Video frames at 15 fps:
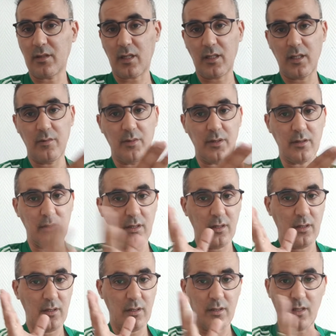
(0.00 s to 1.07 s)
تقريبا
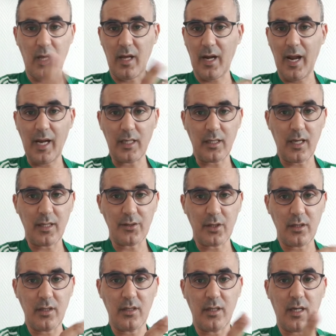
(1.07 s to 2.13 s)
آه، رايح القاطر
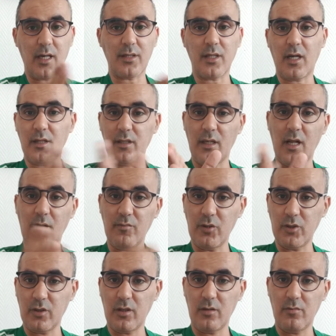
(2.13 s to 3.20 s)
نادي قطر غادي يلعب
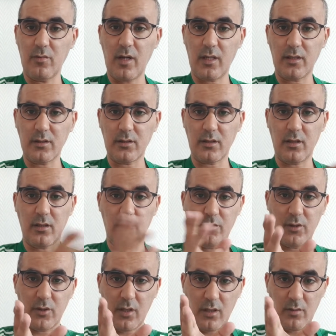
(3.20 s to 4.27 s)
بجانب محرز
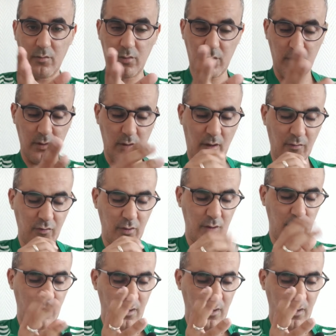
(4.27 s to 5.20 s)
بجانب عفوا